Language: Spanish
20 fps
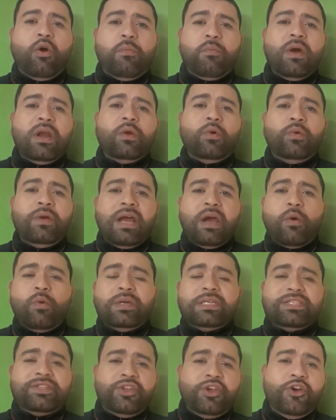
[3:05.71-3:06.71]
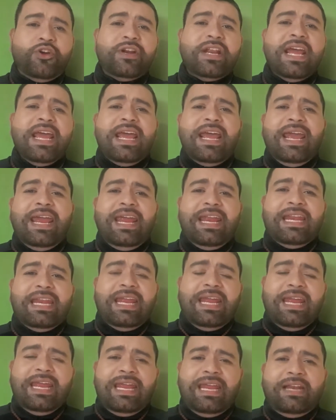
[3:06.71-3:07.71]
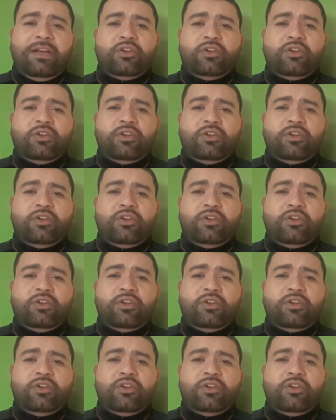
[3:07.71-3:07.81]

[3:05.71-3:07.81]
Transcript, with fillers: como alguna cuestión en eh,